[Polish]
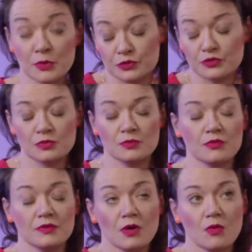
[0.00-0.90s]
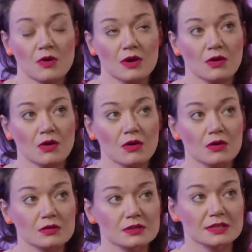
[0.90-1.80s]
poinformował
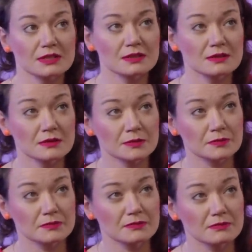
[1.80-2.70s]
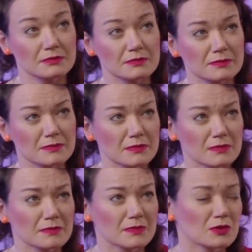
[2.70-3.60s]
o, e,
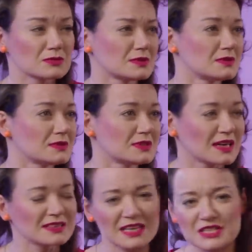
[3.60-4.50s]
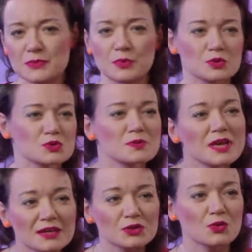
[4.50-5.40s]
o traktacie,
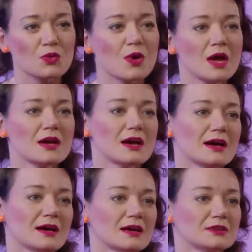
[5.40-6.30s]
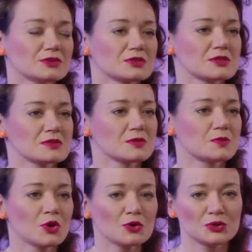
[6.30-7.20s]
porozumieniu
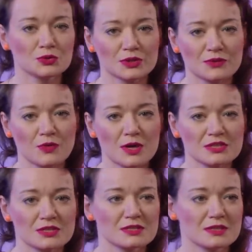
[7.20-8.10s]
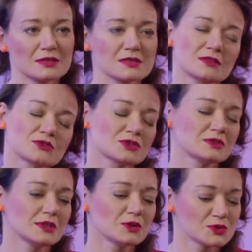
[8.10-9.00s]
dotyczącym broni, które właśnie Stany
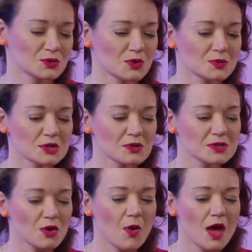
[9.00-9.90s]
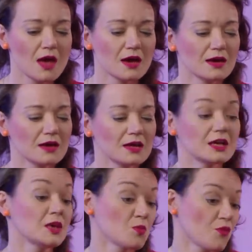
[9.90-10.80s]
Zjednoczone negocjują z Rosją
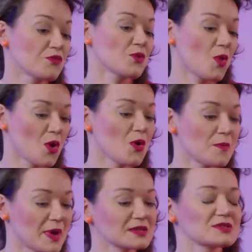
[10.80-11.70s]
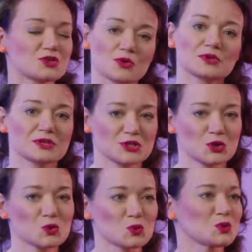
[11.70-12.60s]
i mówił o bardzo dobrych
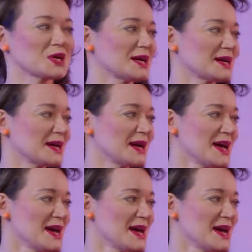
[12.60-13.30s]
stosunkach